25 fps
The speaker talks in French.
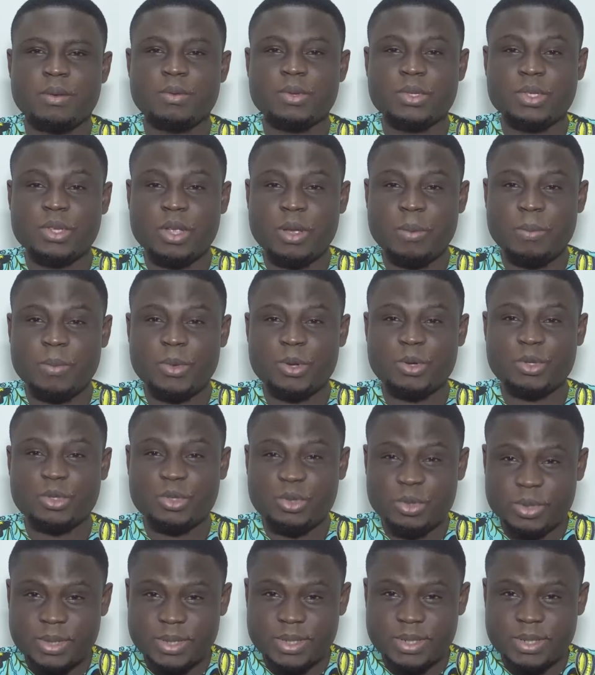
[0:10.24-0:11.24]
Nous sommes
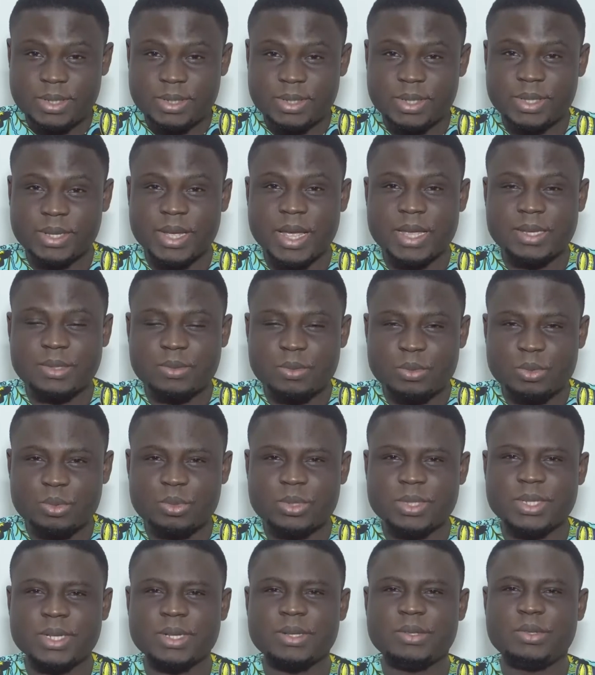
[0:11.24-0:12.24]
jeudi 13
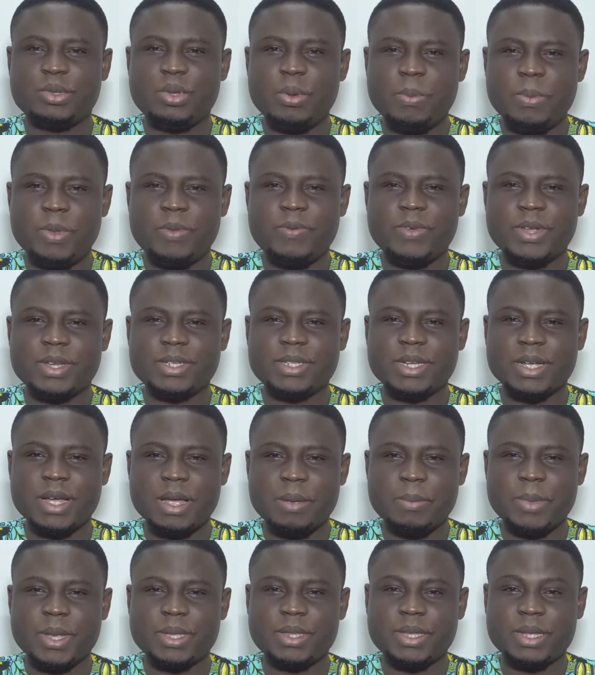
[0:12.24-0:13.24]
août 2020.
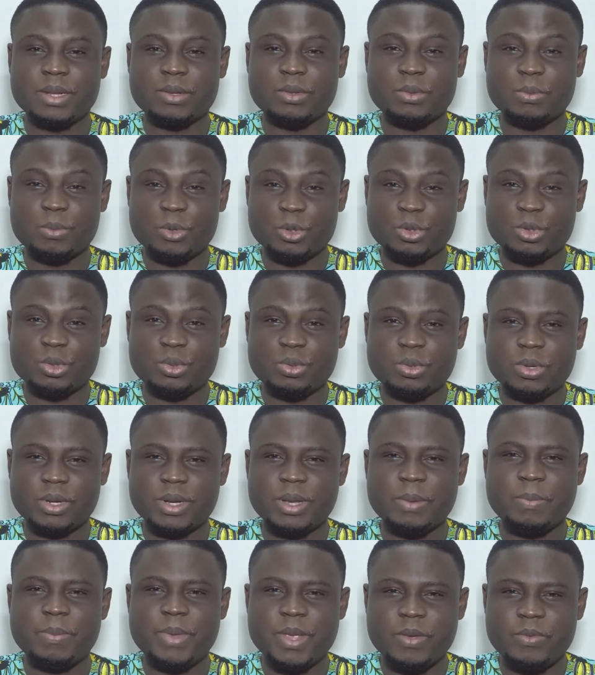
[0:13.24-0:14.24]
Chers amis internautes,
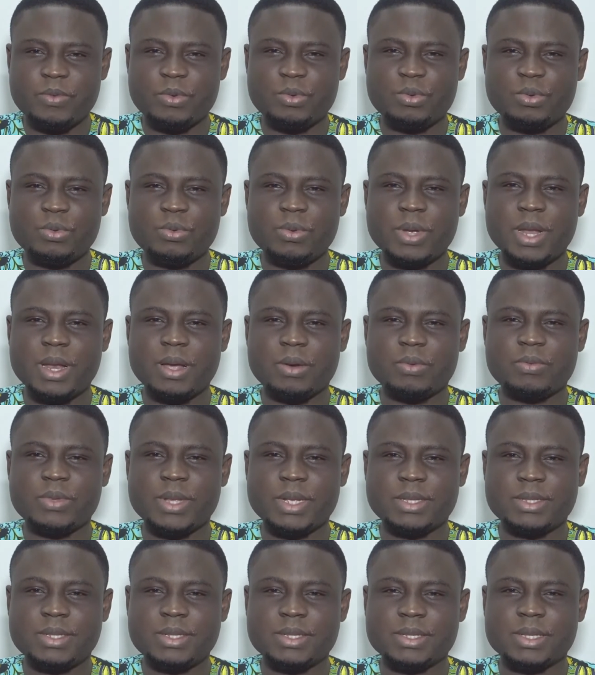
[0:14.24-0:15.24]
bonjour et bienvenue à la rue
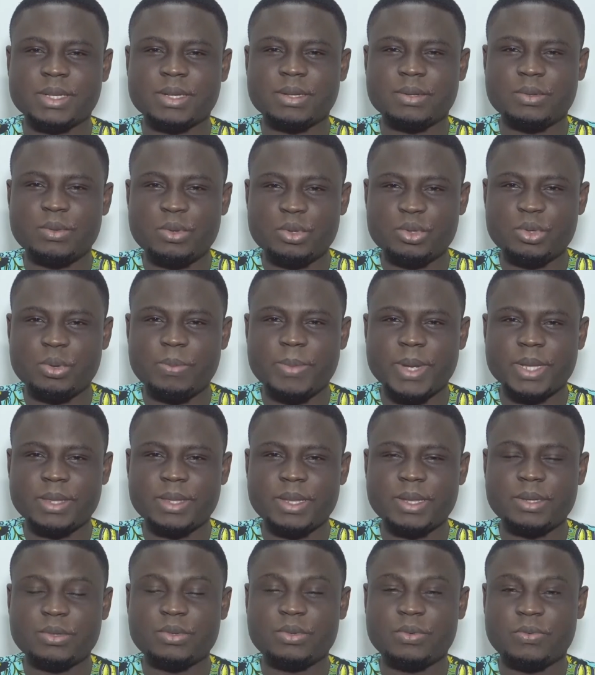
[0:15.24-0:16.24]
des titres de ce
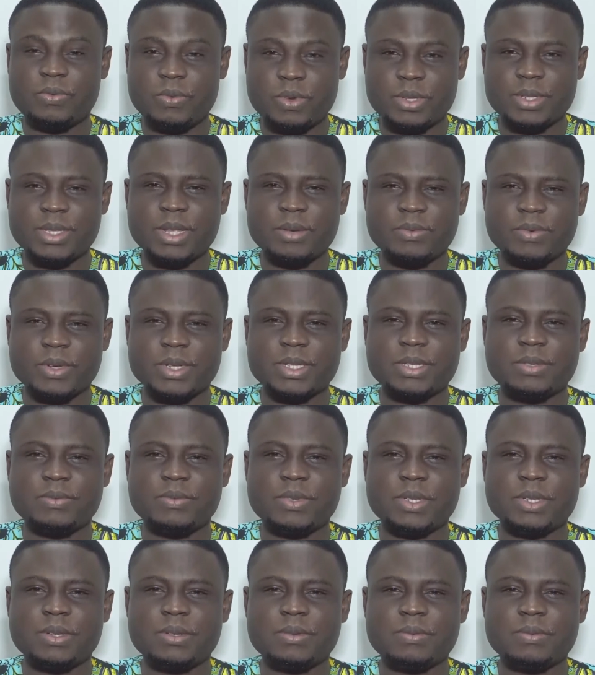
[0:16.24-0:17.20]
matin sur First Africa TV.